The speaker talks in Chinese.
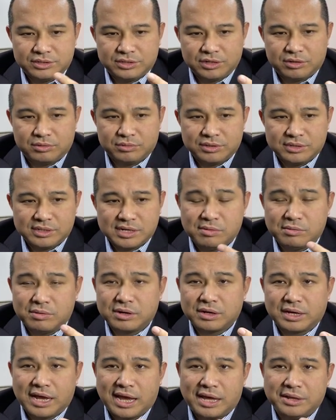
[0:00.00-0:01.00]
叫让
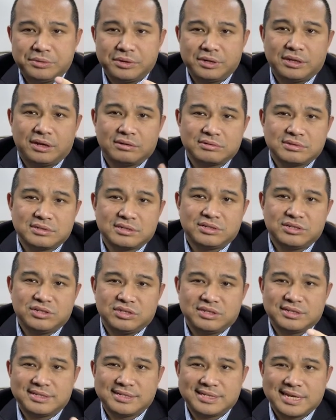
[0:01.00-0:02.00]
我感觉到自
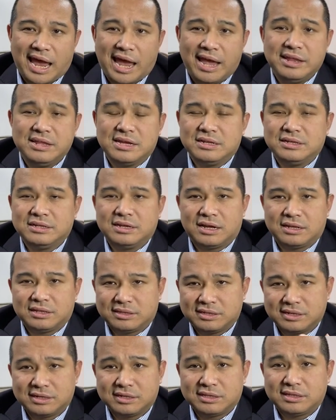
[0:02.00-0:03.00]
己的才能啊
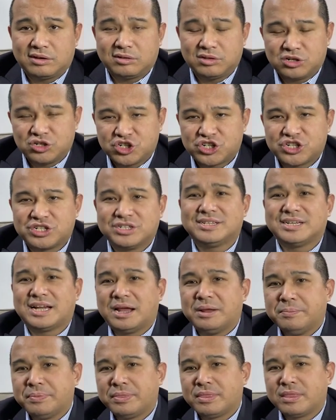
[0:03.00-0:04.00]
得到了施展，
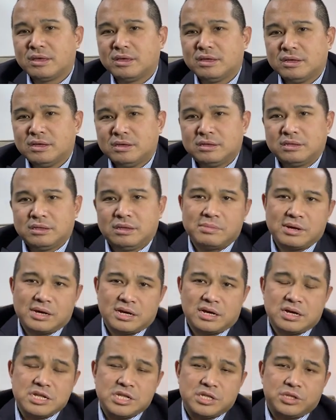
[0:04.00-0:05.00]
那么
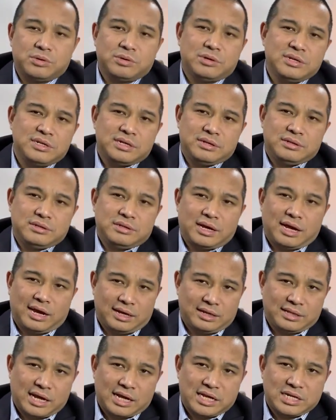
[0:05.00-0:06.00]
很多人
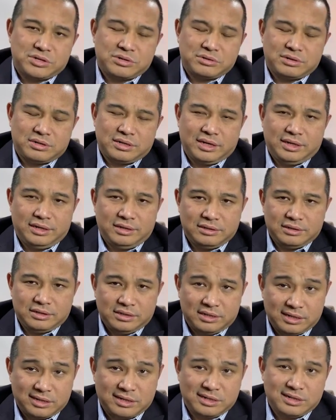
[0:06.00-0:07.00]
啊他说哎
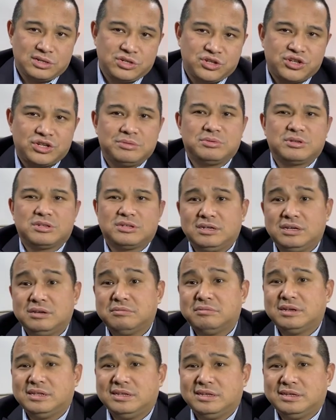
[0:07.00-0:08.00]
尹柯是不是
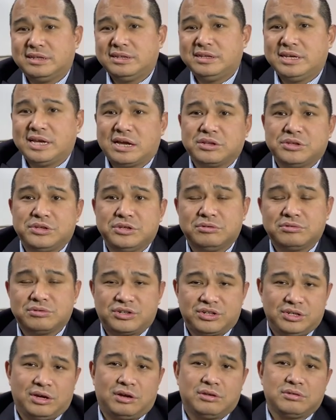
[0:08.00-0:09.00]
因为你的娘舅
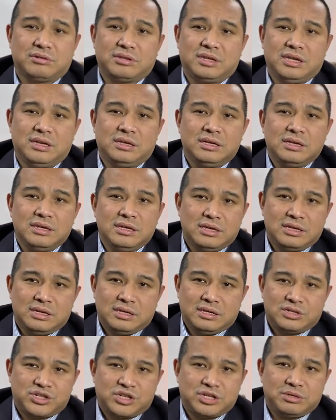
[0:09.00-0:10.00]
是姚泽听，
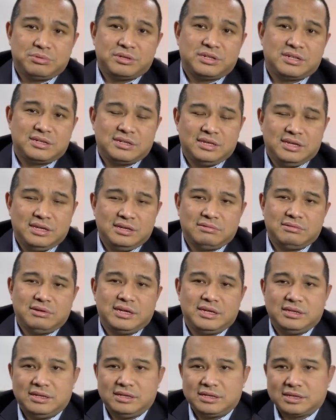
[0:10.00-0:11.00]
是不是因
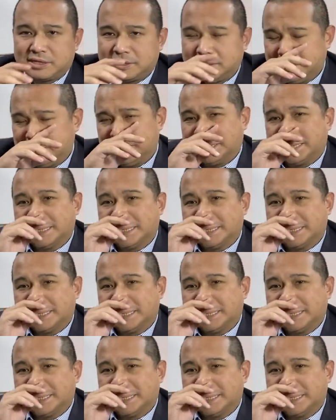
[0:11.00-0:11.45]
为你的哥